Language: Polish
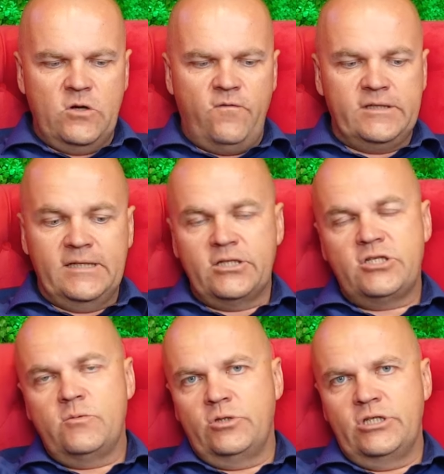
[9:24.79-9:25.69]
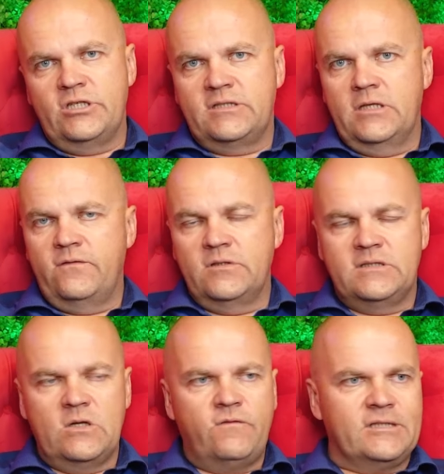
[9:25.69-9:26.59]
zaufania dla dzieci młodzieży, jest telefon
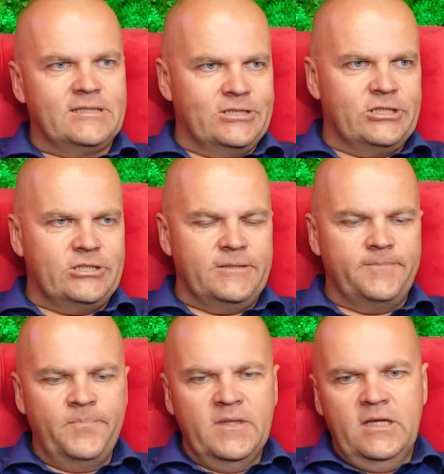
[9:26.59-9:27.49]
zaufania dla dzieci.